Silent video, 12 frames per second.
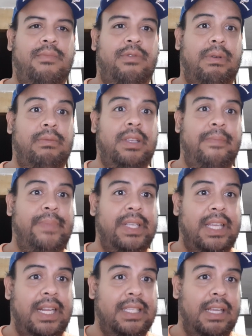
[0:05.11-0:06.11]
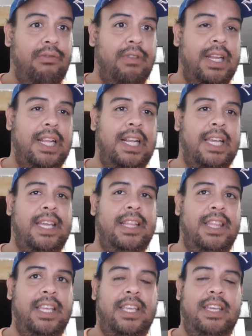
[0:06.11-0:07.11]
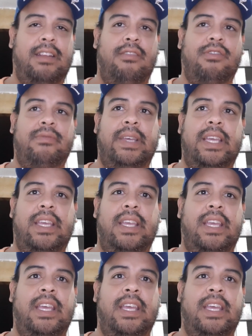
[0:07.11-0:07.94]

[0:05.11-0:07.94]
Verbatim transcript: pues vamos a empezar a saludar a la gente que nos ve